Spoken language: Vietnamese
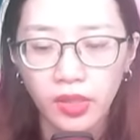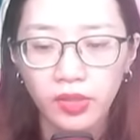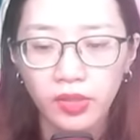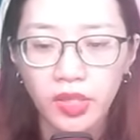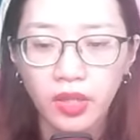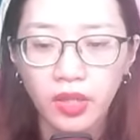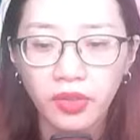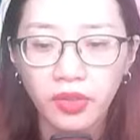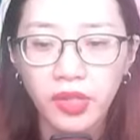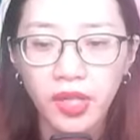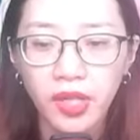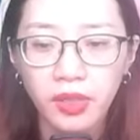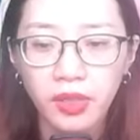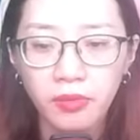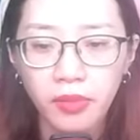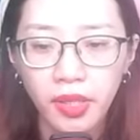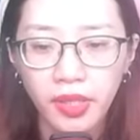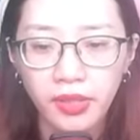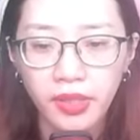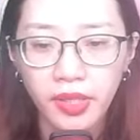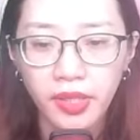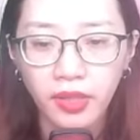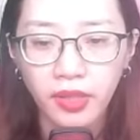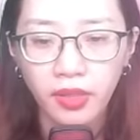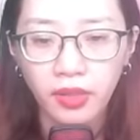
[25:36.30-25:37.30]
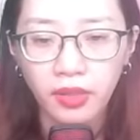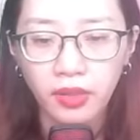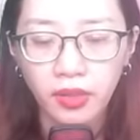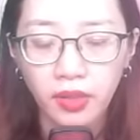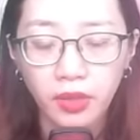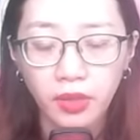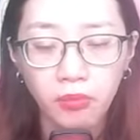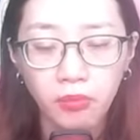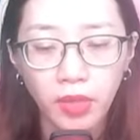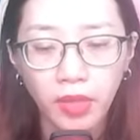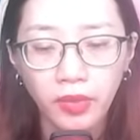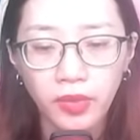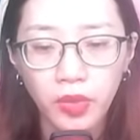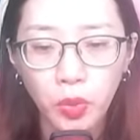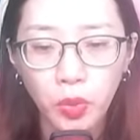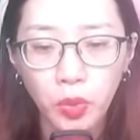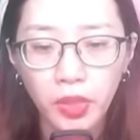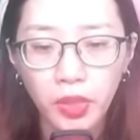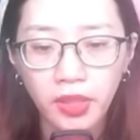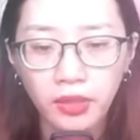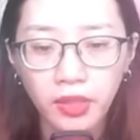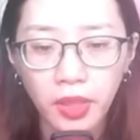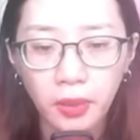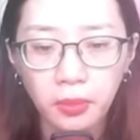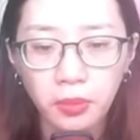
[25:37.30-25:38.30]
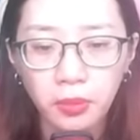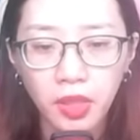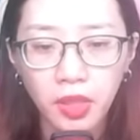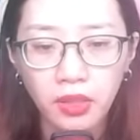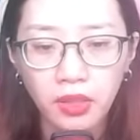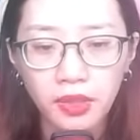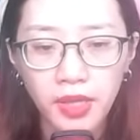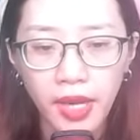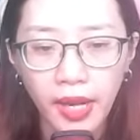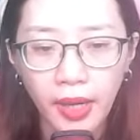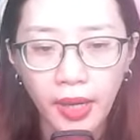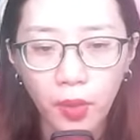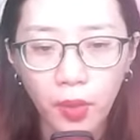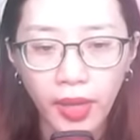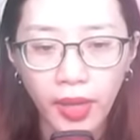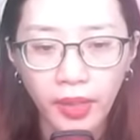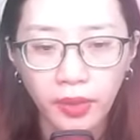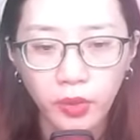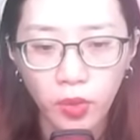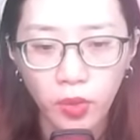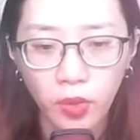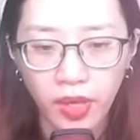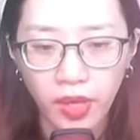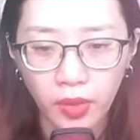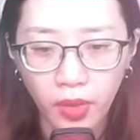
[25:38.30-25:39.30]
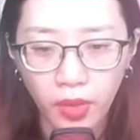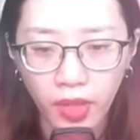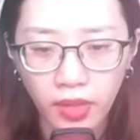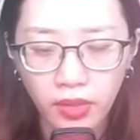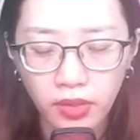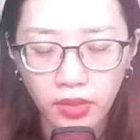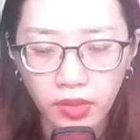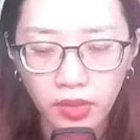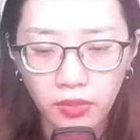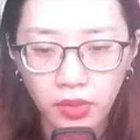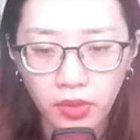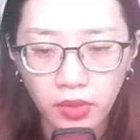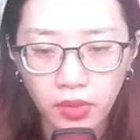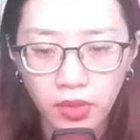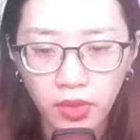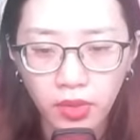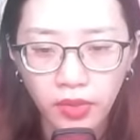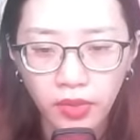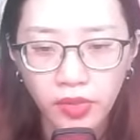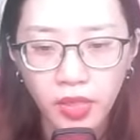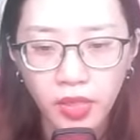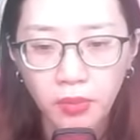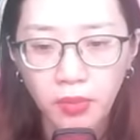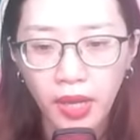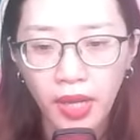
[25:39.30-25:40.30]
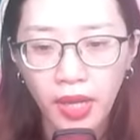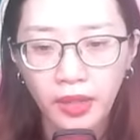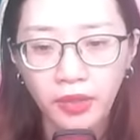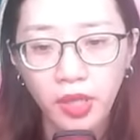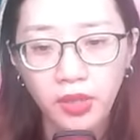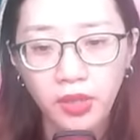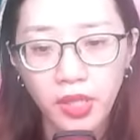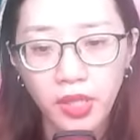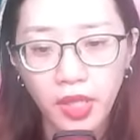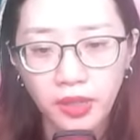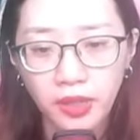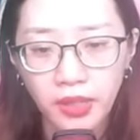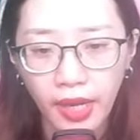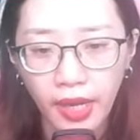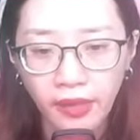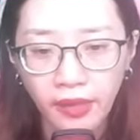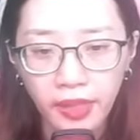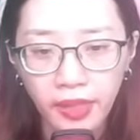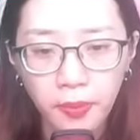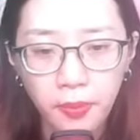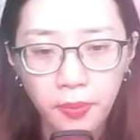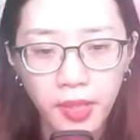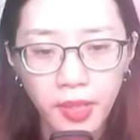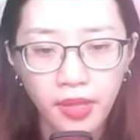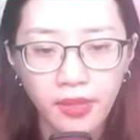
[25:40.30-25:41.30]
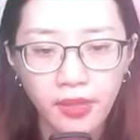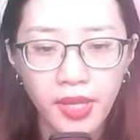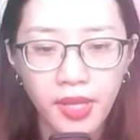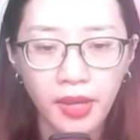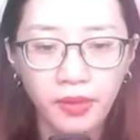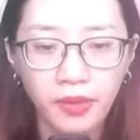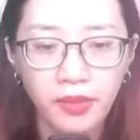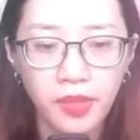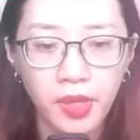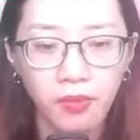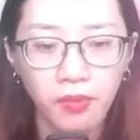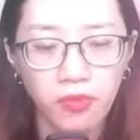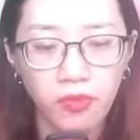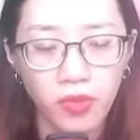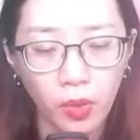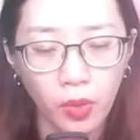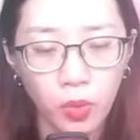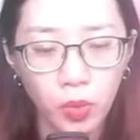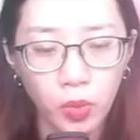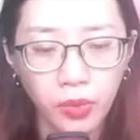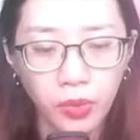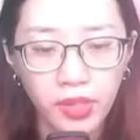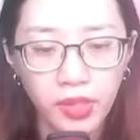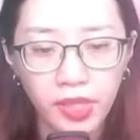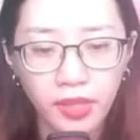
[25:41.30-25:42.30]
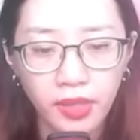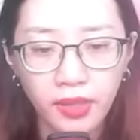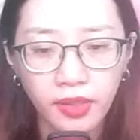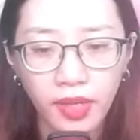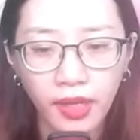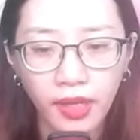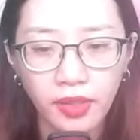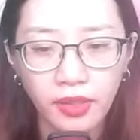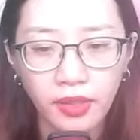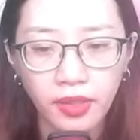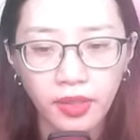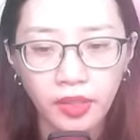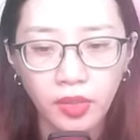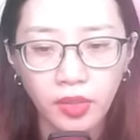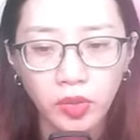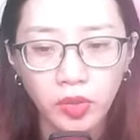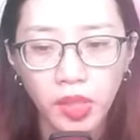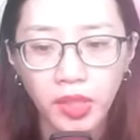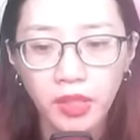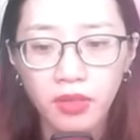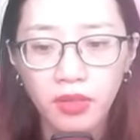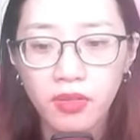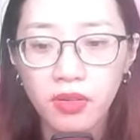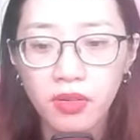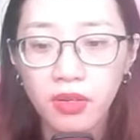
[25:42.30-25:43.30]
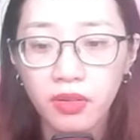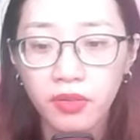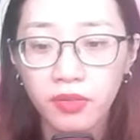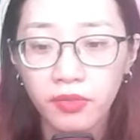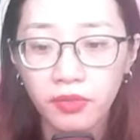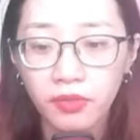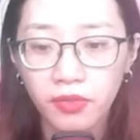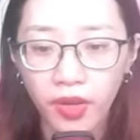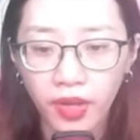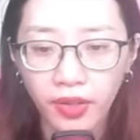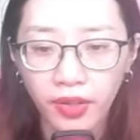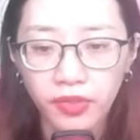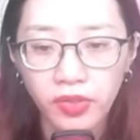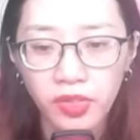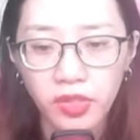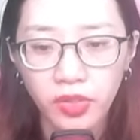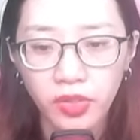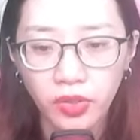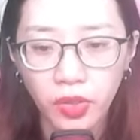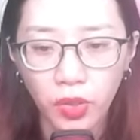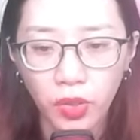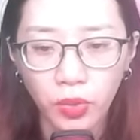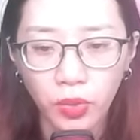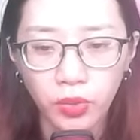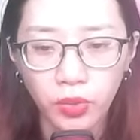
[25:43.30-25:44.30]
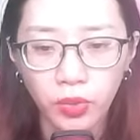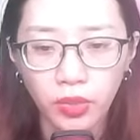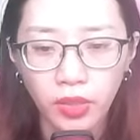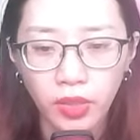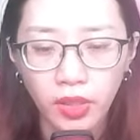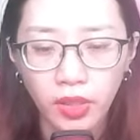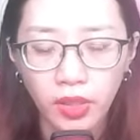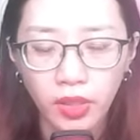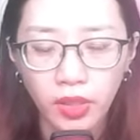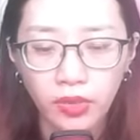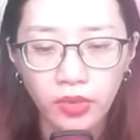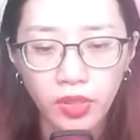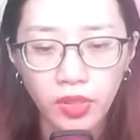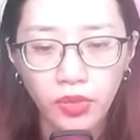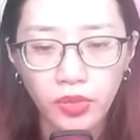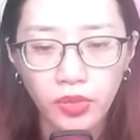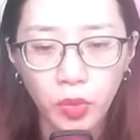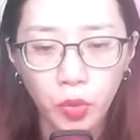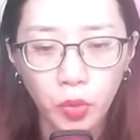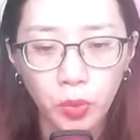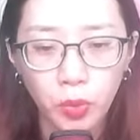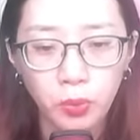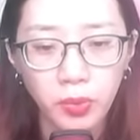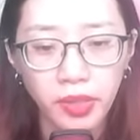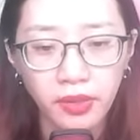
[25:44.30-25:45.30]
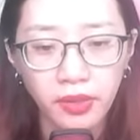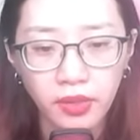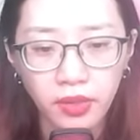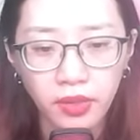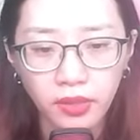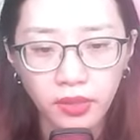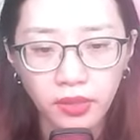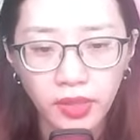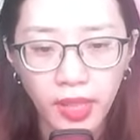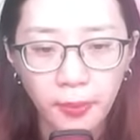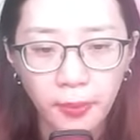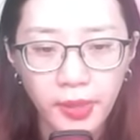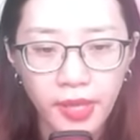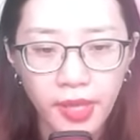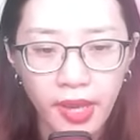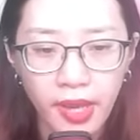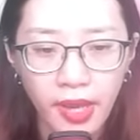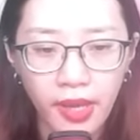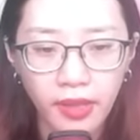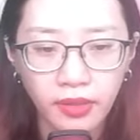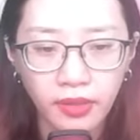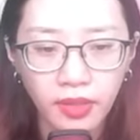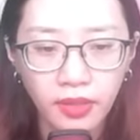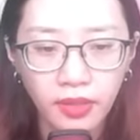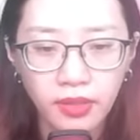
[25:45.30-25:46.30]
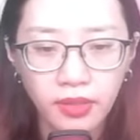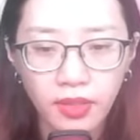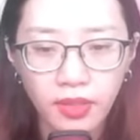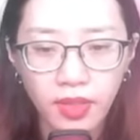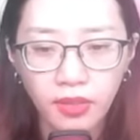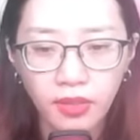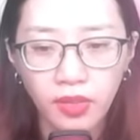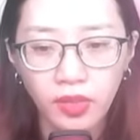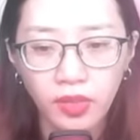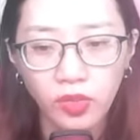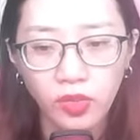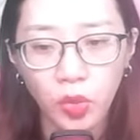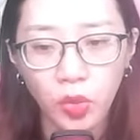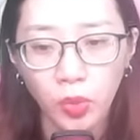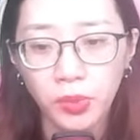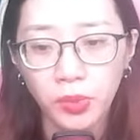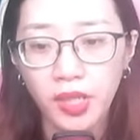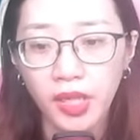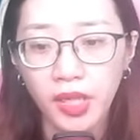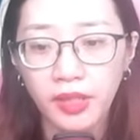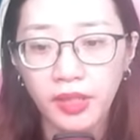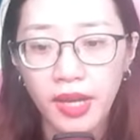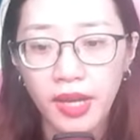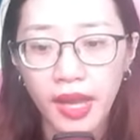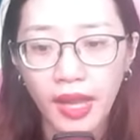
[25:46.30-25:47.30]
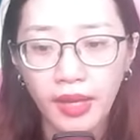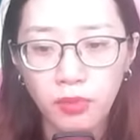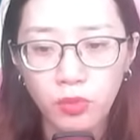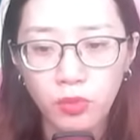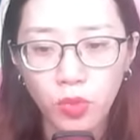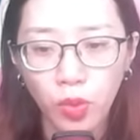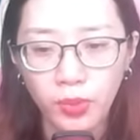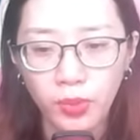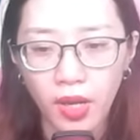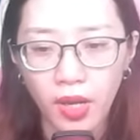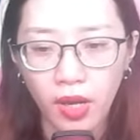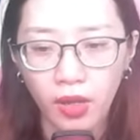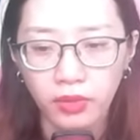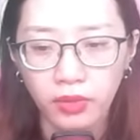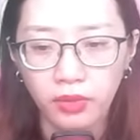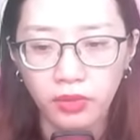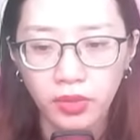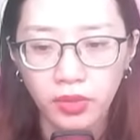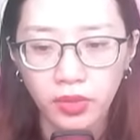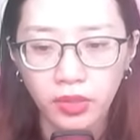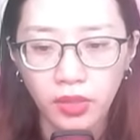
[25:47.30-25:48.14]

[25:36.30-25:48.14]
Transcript: Cho đến bây giờ, mặc dù Yên Thập Tứ đã hoàn toàn hóa hình, nhưng mà nói đến đẳng cấp để gia nhập vào cuộc chiến này thì lực vẫn chưa đủ. Cho dù miễn cưỡng tham gia ít nhất cũng chỉ đáng một đòn.